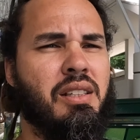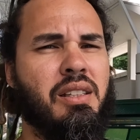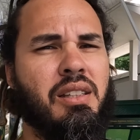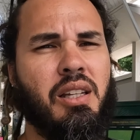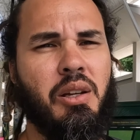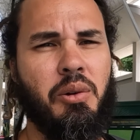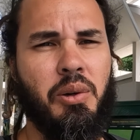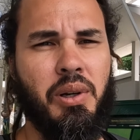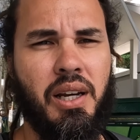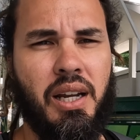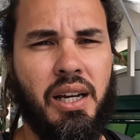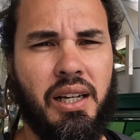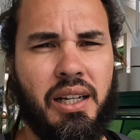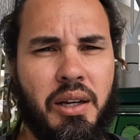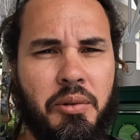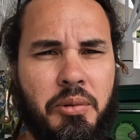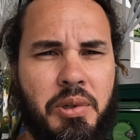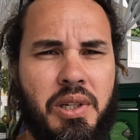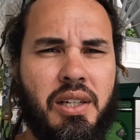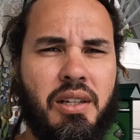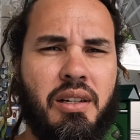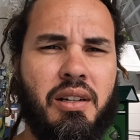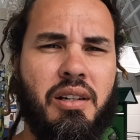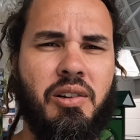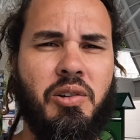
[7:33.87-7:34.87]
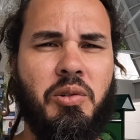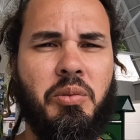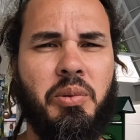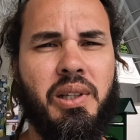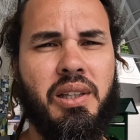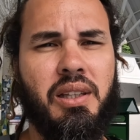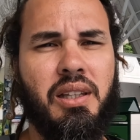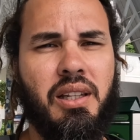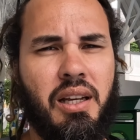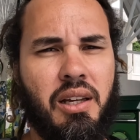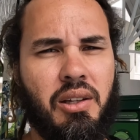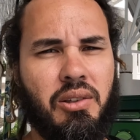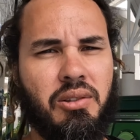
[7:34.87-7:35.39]
de verdad que bien
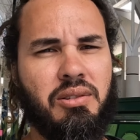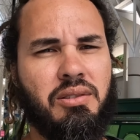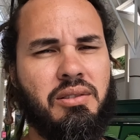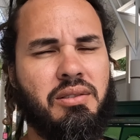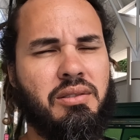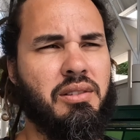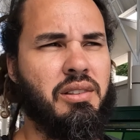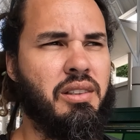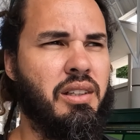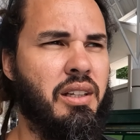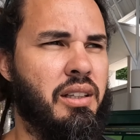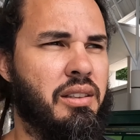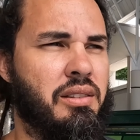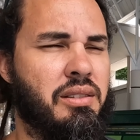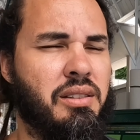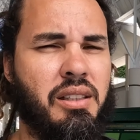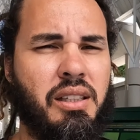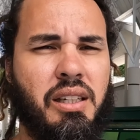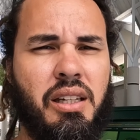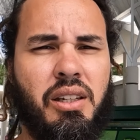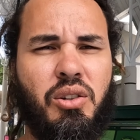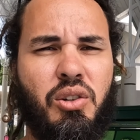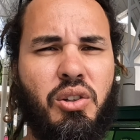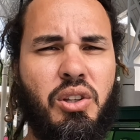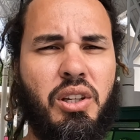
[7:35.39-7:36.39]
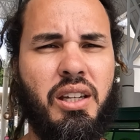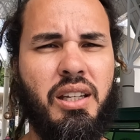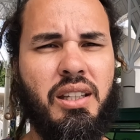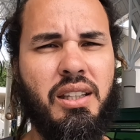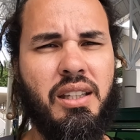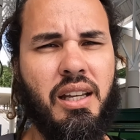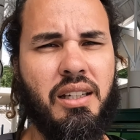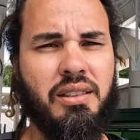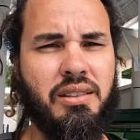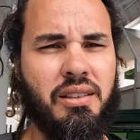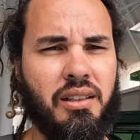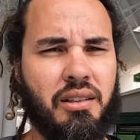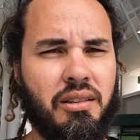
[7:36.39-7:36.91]
recomendado, así que no dejen
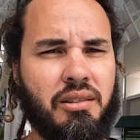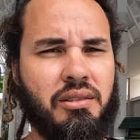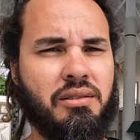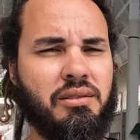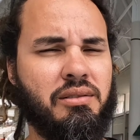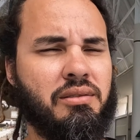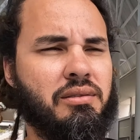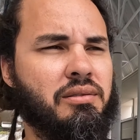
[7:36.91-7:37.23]
de hacerlo.